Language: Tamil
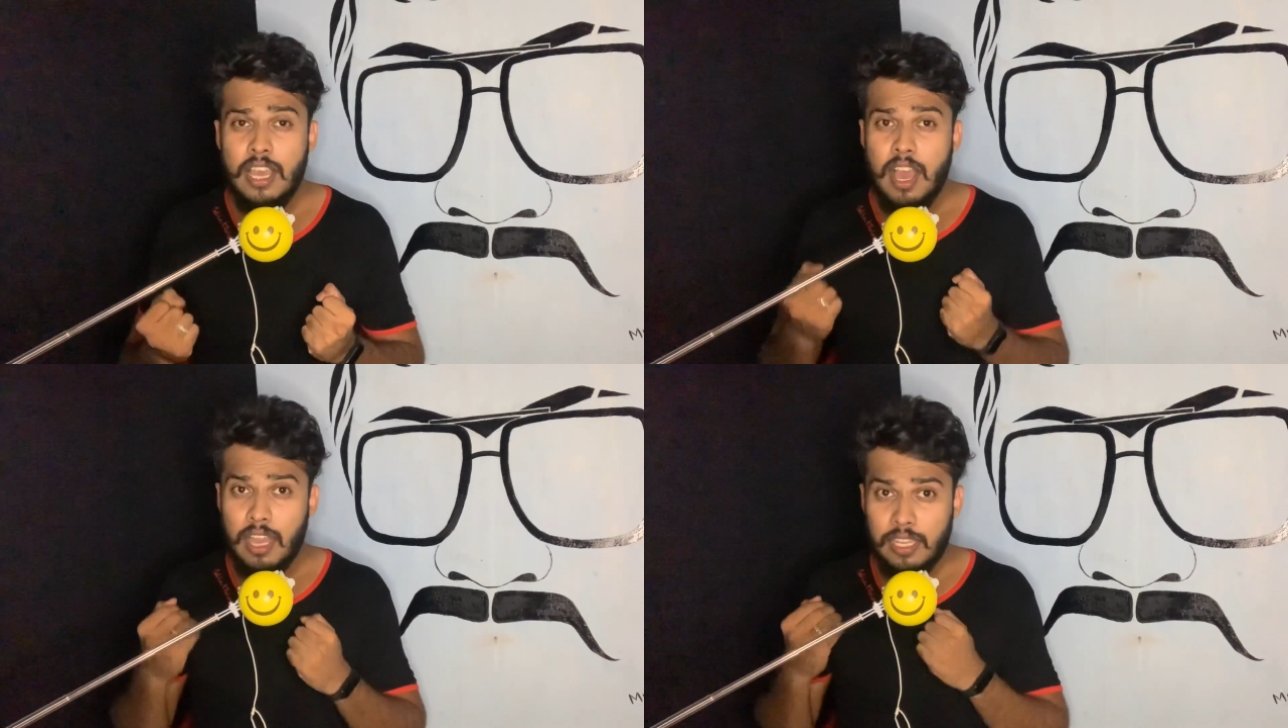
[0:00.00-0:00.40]

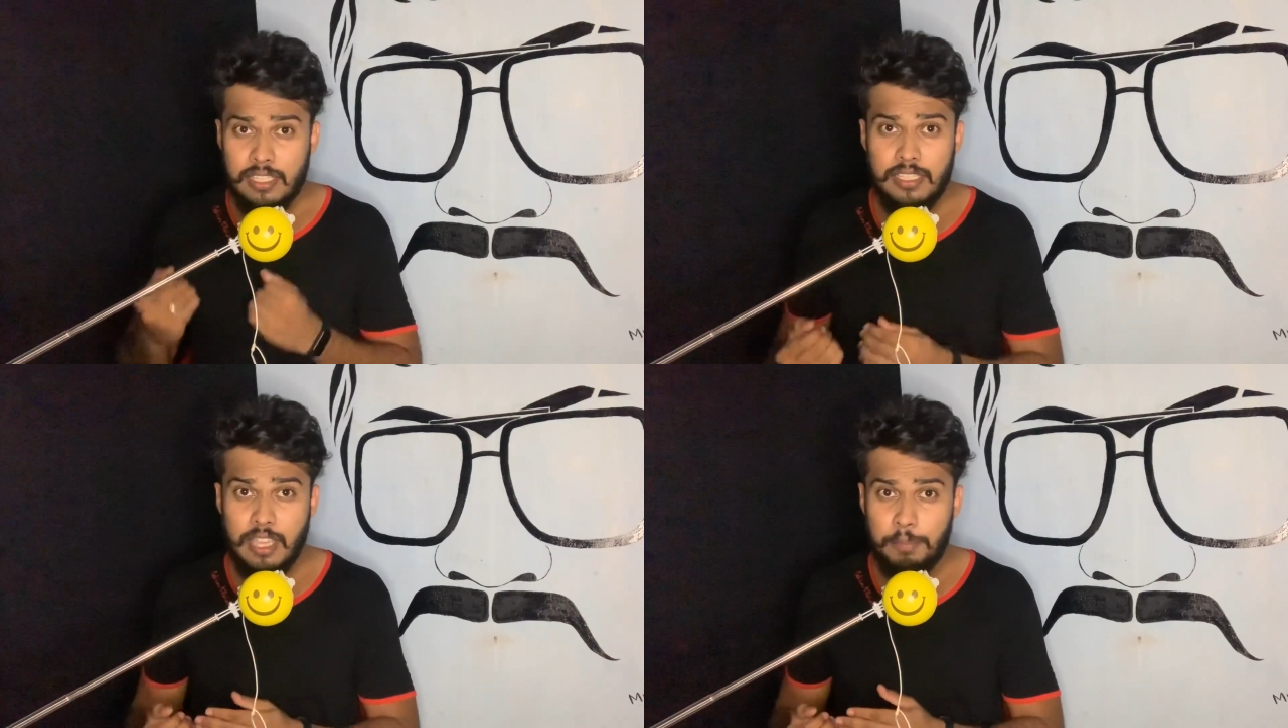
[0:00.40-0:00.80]

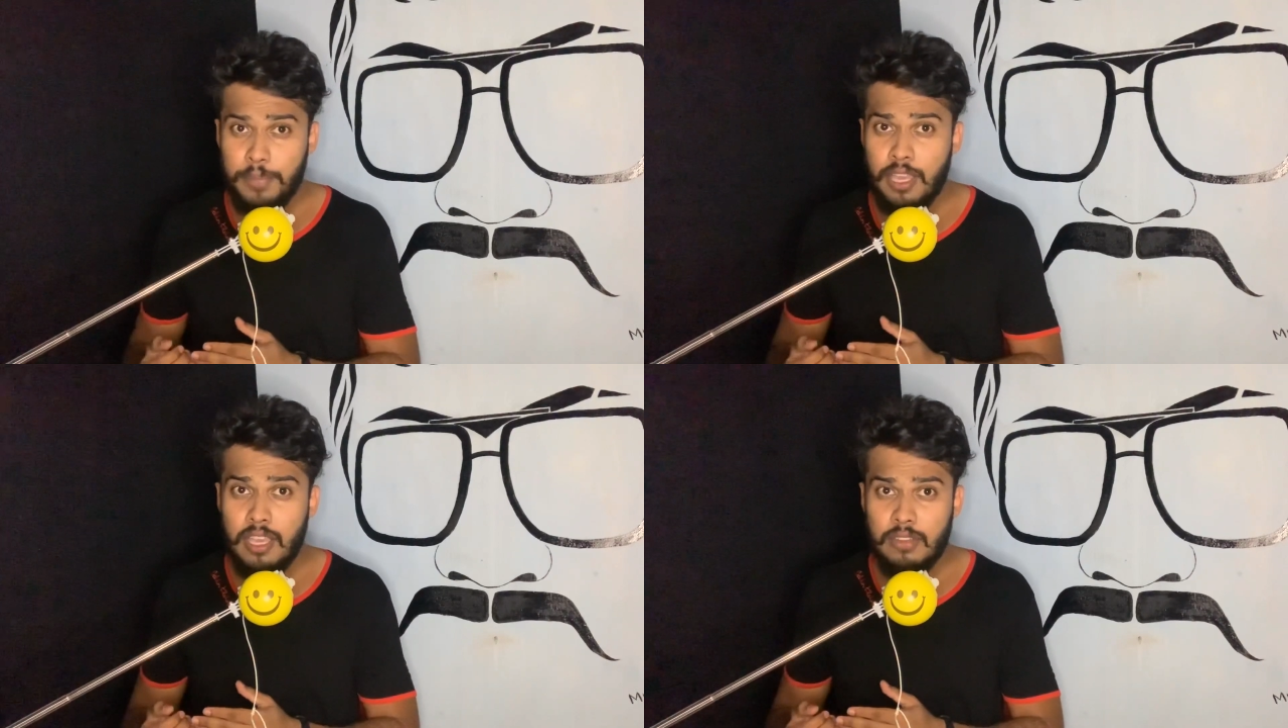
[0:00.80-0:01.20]
அங்கேருந்து
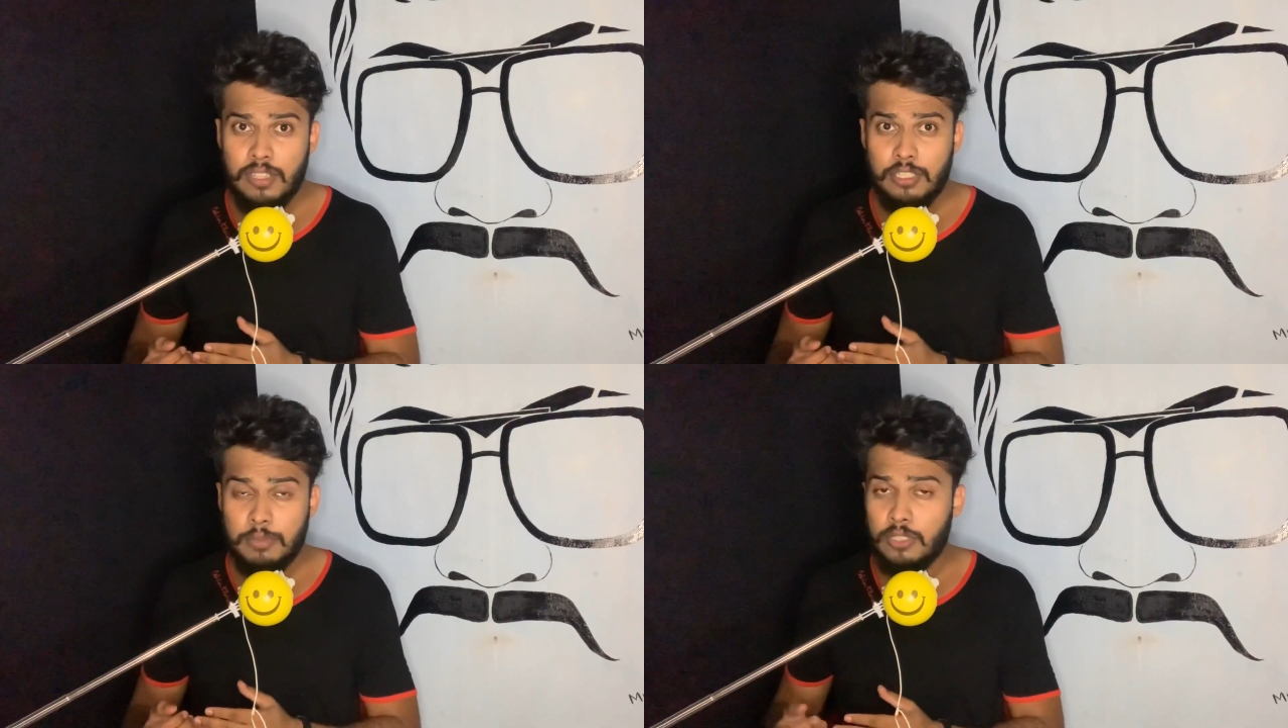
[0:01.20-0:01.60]
தப்பியாக
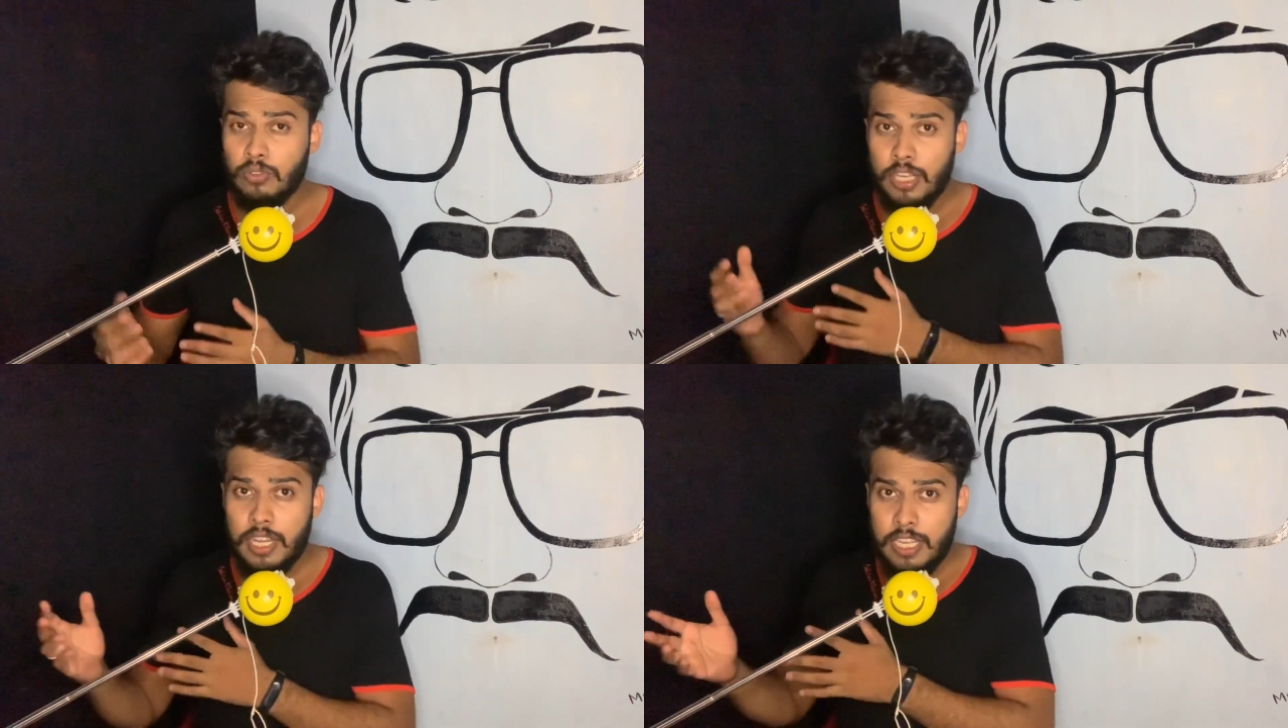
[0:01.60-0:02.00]

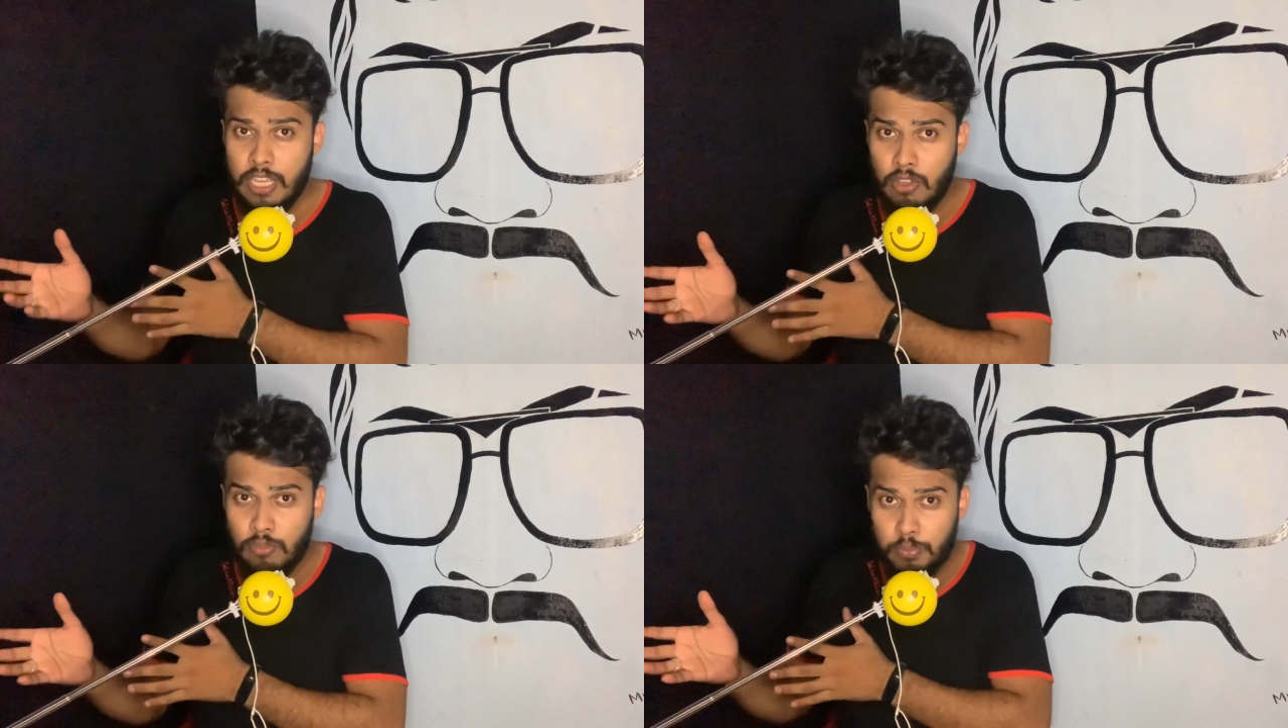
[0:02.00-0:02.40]
வேணுமென்னு
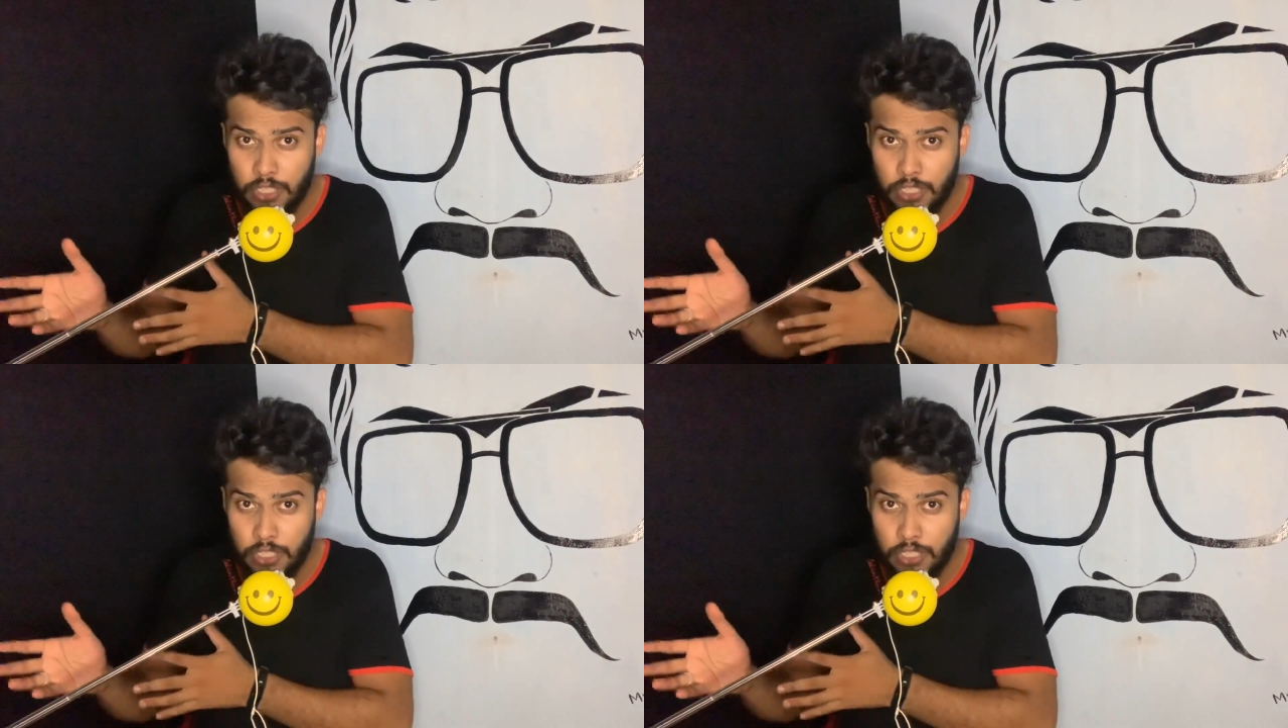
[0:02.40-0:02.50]
உடனடியாக ஒரு